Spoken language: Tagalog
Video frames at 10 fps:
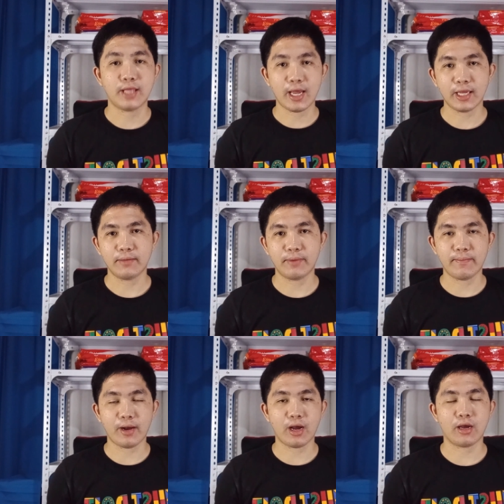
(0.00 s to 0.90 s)
dahil
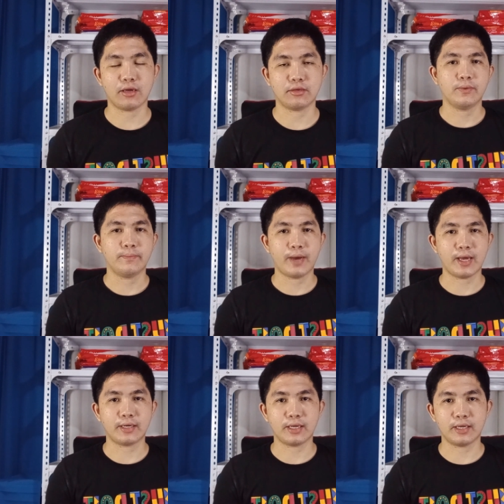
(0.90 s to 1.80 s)
may mga
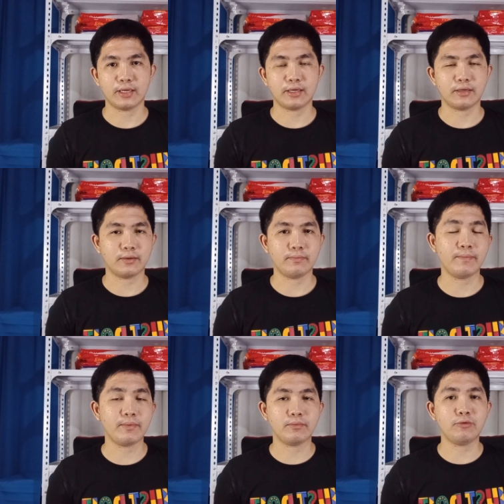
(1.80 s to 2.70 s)
para
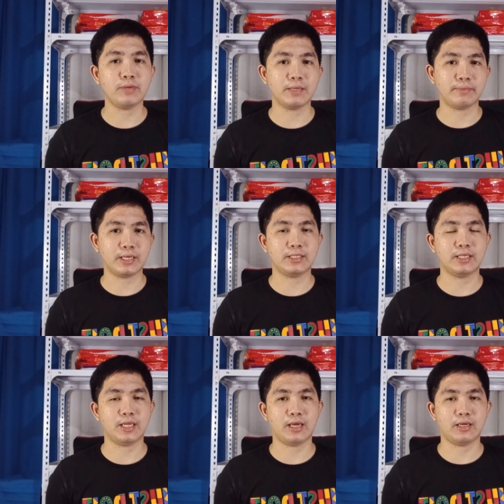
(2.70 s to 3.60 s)
bumalik pa rin
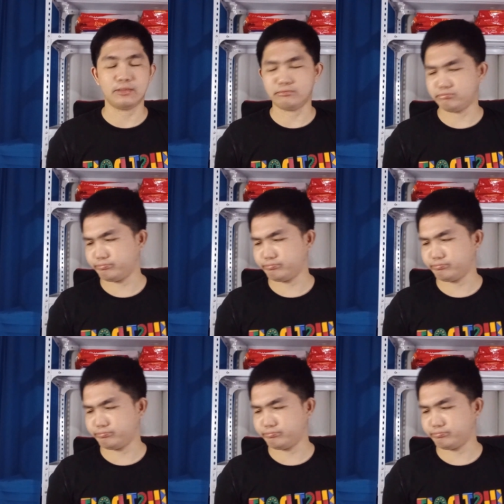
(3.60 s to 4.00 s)
sila